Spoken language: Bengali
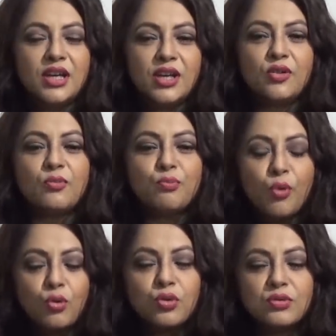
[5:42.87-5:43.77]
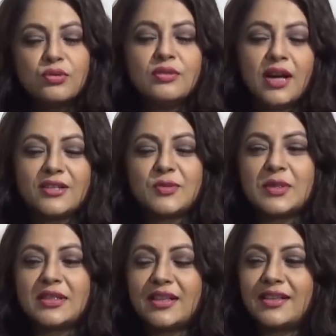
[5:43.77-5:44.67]
এরকম বহু
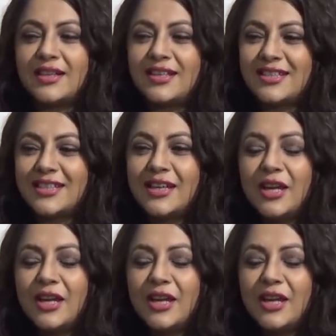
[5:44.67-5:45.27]
হাজব্যান্ডকে দেখেছি